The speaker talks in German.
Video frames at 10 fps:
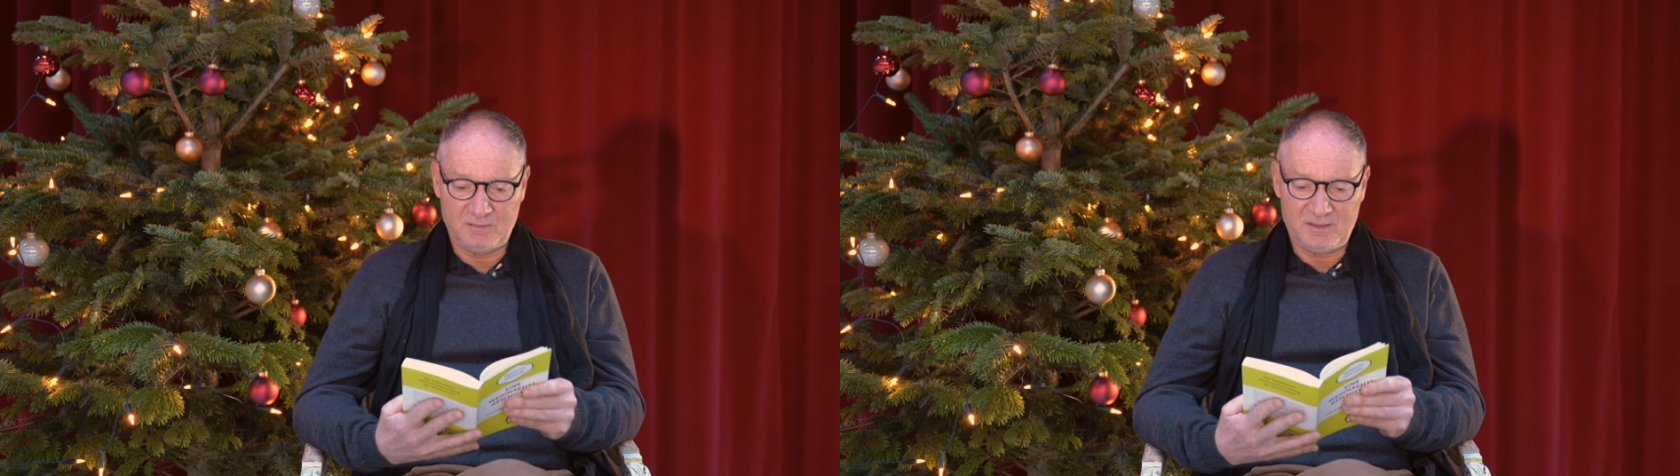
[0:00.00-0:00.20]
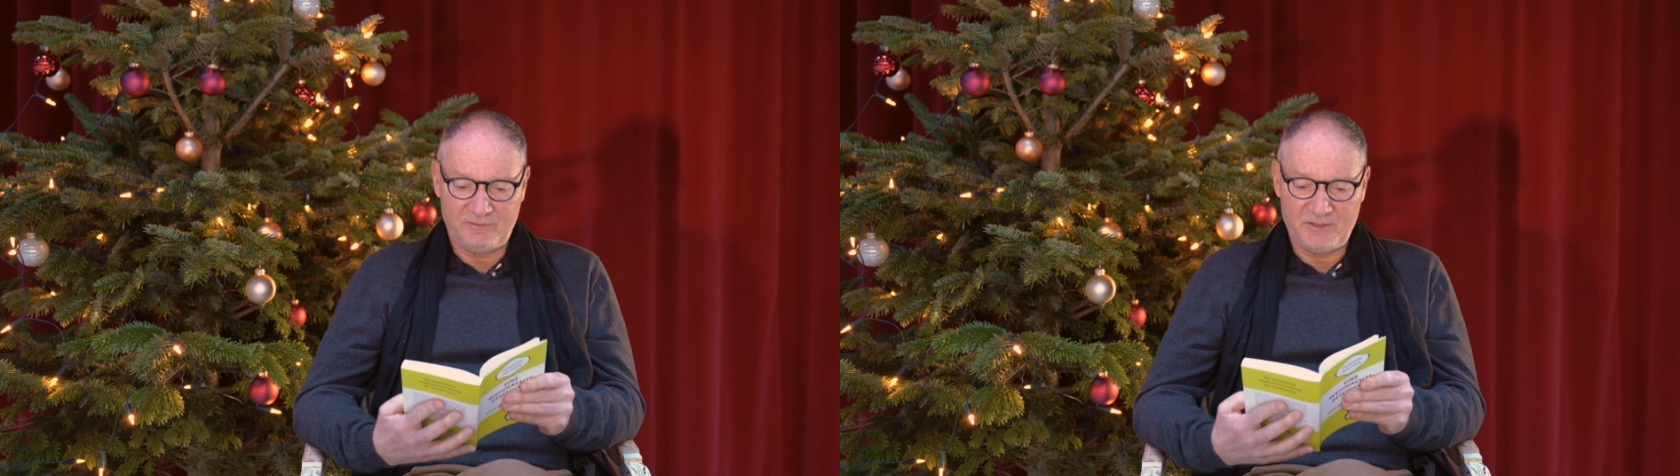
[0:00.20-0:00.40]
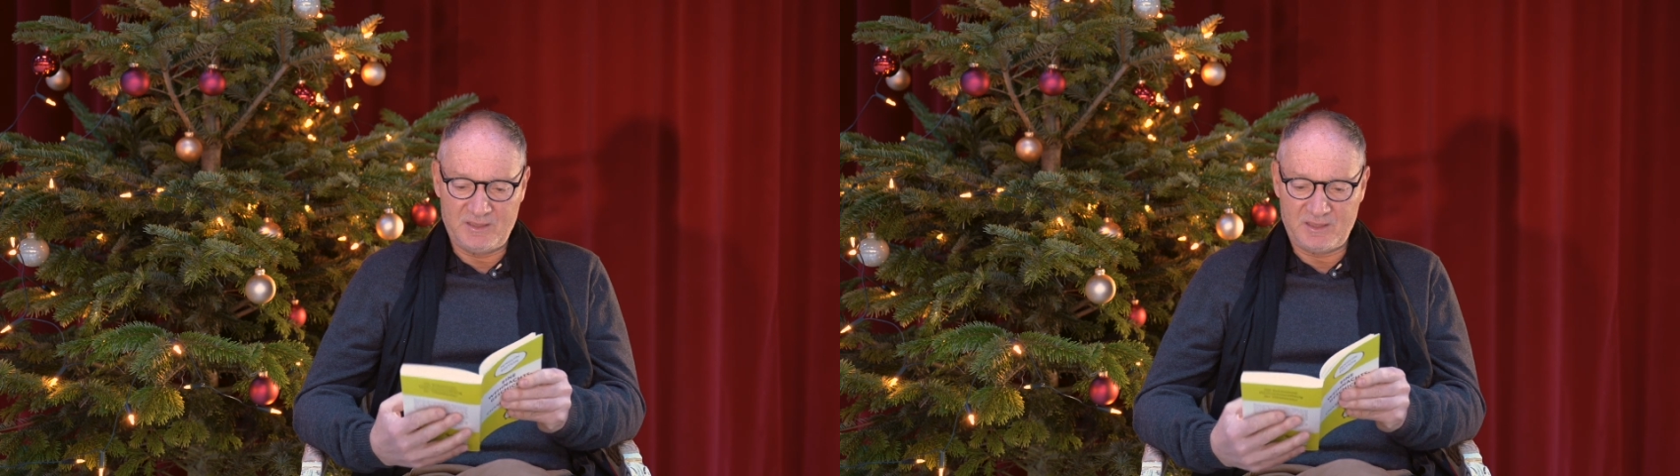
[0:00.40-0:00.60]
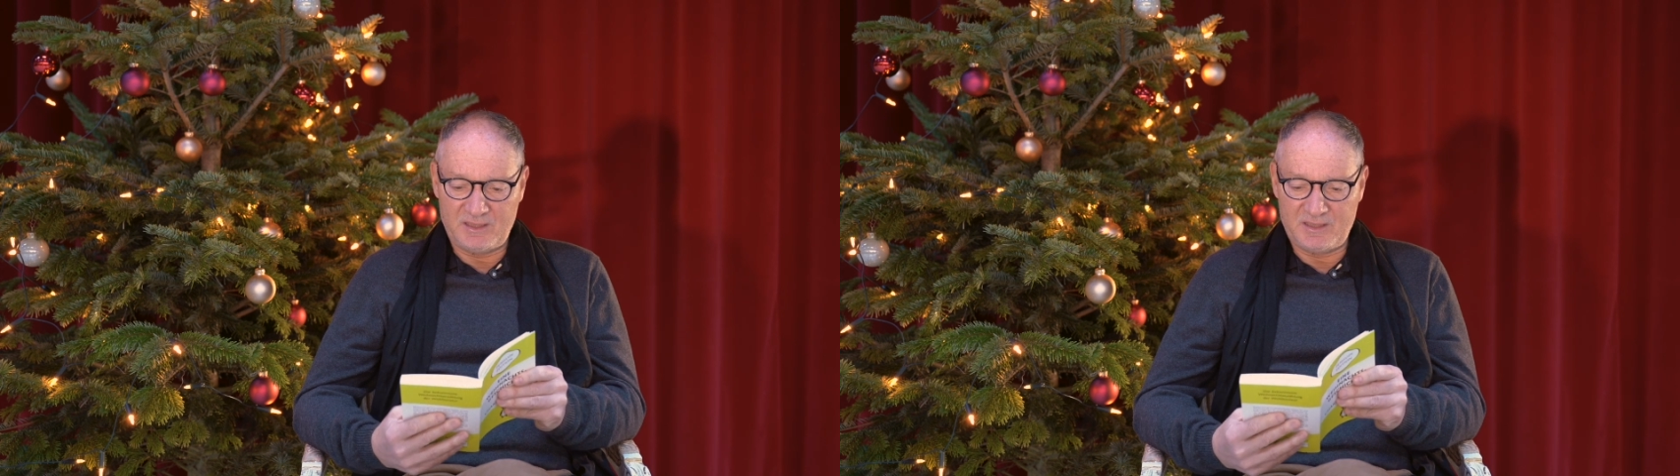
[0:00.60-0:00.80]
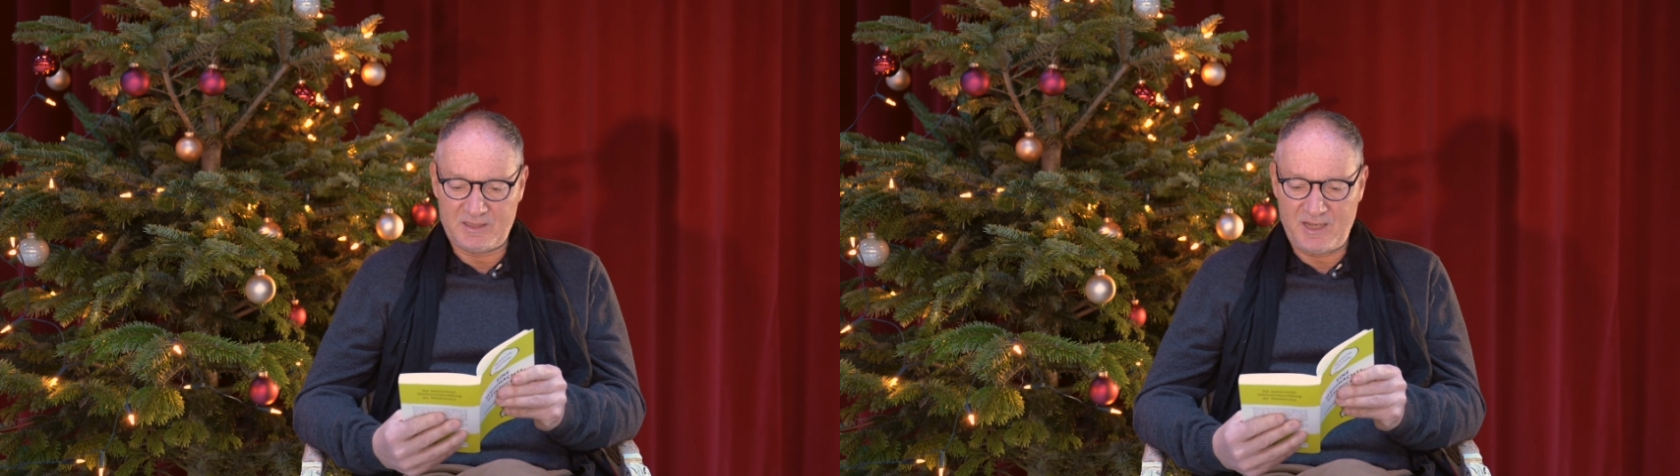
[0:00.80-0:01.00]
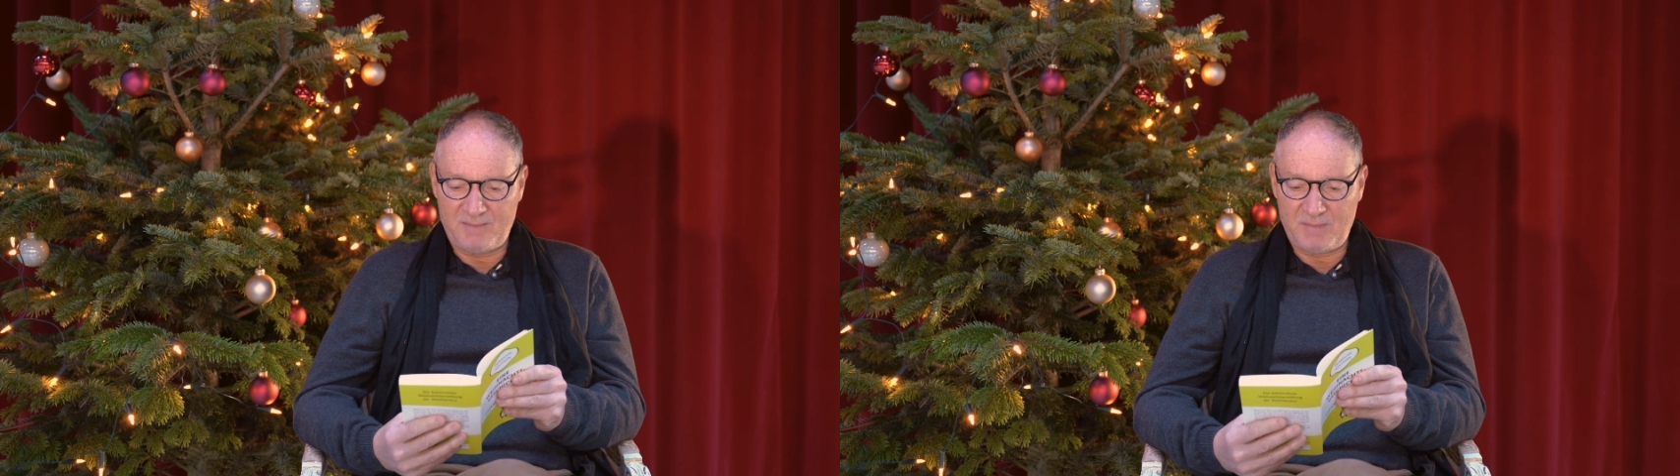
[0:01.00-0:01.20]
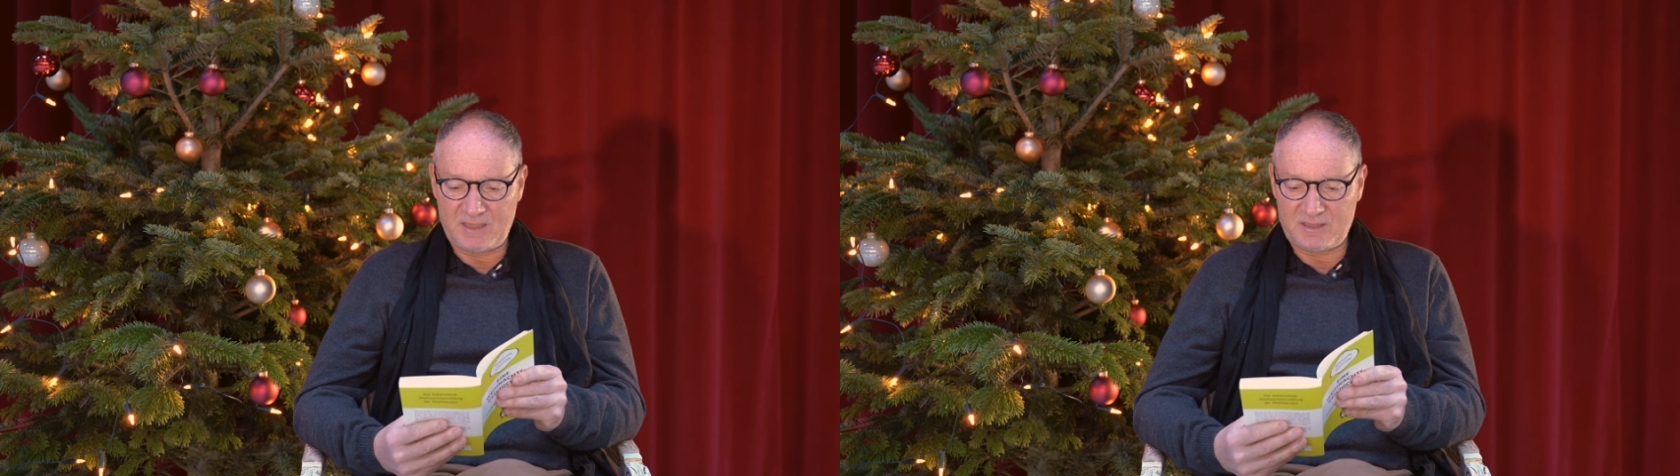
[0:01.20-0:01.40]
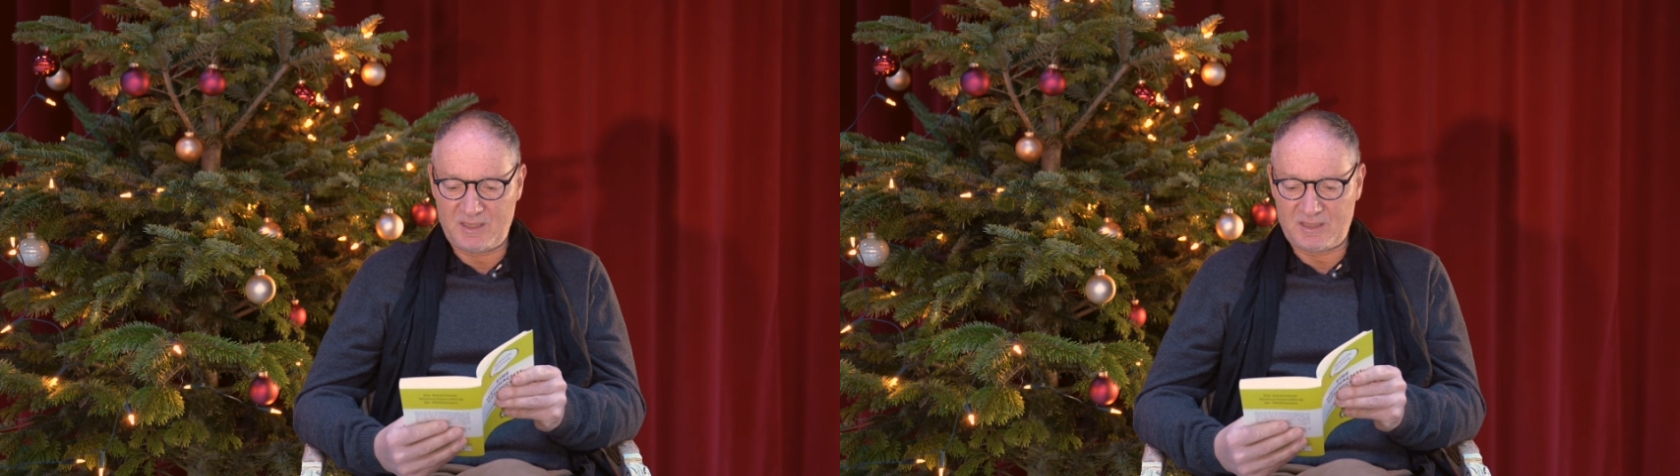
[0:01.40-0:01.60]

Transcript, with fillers: und die Finsternis dermaßen,